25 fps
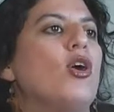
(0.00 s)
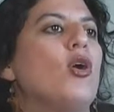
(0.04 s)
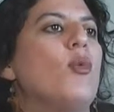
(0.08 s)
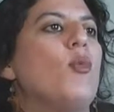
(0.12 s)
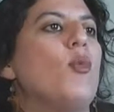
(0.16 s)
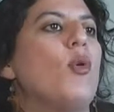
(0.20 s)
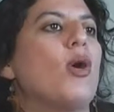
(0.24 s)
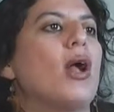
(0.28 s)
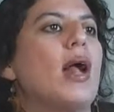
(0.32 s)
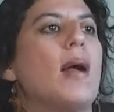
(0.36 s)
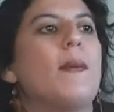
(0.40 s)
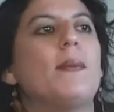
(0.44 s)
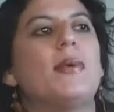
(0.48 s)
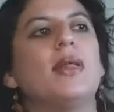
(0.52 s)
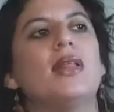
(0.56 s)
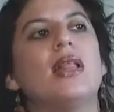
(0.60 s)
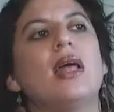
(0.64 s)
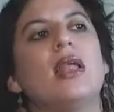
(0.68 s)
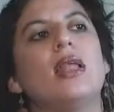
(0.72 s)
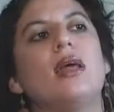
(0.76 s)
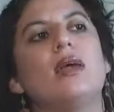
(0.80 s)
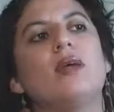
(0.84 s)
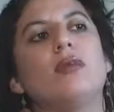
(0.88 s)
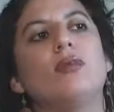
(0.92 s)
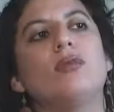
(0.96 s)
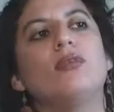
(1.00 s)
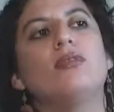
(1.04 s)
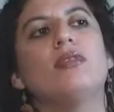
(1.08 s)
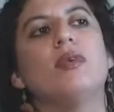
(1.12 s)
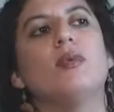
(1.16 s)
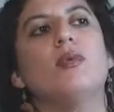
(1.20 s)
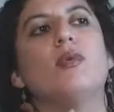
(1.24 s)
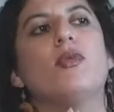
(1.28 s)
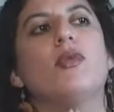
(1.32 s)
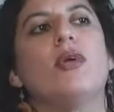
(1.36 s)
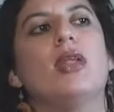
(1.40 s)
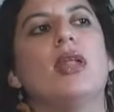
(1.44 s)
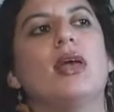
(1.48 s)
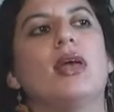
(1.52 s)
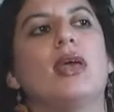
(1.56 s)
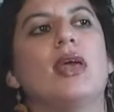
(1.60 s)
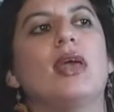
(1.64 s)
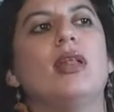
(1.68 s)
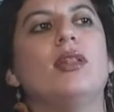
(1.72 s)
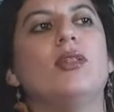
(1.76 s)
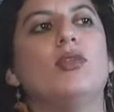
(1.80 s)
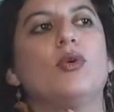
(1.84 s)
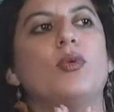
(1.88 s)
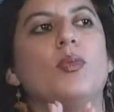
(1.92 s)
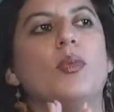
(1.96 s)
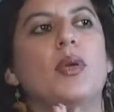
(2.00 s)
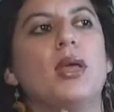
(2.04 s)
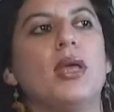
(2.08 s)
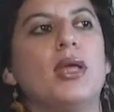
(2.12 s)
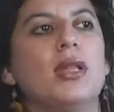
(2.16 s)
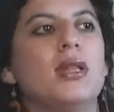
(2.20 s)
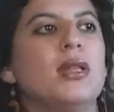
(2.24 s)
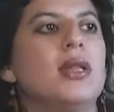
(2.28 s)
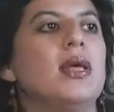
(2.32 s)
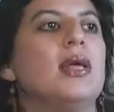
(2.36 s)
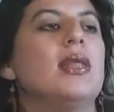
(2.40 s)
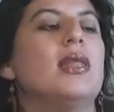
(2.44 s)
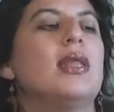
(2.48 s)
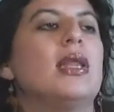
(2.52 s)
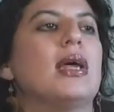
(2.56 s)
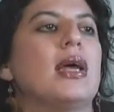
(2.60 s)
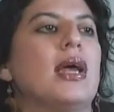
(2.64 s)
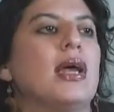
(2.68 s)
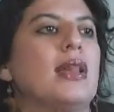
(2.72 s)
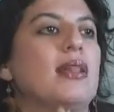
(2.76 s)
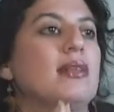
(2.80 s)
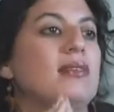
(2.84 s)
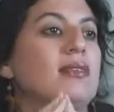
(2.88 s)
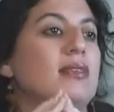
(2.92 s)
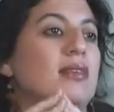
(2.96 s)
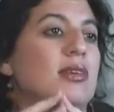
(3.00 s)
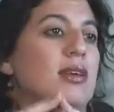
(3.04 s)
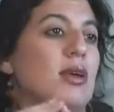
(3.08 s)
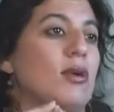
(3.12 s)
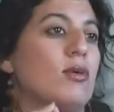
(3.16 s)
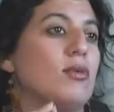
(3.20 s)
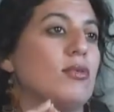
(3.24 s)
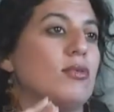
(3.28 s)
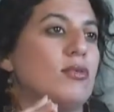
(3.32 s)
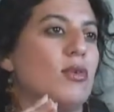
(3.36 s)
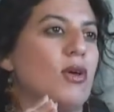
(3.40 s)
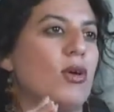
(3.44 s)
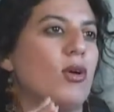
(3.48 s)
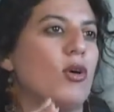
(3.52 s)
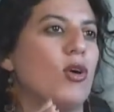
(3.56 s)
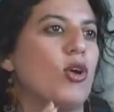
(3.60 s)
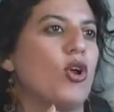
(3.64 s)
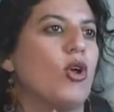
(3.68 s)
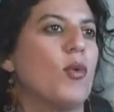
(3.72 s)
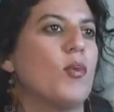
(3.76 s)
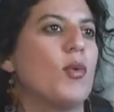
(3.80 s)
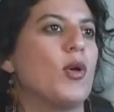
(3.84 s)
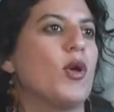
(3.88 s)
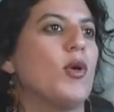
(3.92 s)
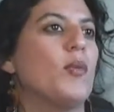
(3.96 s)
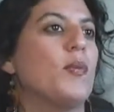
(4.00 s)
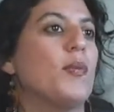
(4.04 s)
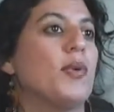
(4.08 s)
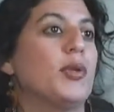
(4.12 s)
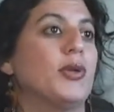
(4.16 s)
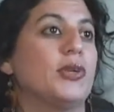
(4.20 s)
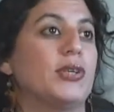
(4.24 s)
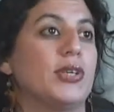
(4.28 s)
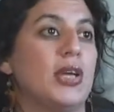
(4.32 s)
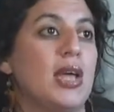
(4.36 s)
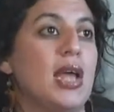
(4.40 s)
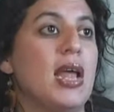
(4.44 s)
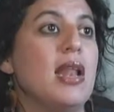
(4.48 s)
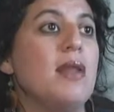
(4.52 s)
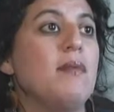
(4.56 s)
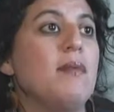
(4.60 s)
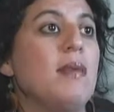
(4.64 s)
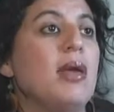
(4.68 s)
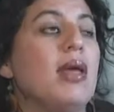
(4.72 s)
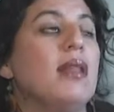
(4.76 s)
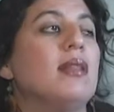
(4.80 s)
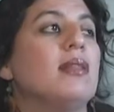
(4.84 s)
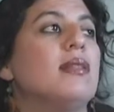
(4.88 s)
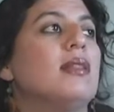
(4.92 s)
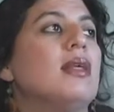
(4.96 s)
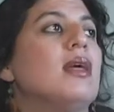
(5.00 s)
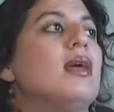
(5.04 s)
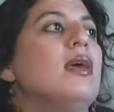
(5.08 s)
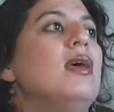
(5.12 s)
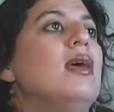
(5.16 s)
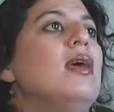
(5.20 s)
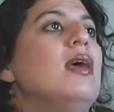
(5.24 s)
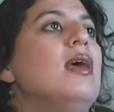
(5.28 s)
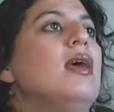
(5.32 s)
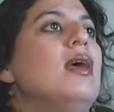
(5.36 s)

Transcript: como capital exclusivo de la gente humilde, de la gente sin recursos económicos, pero realmente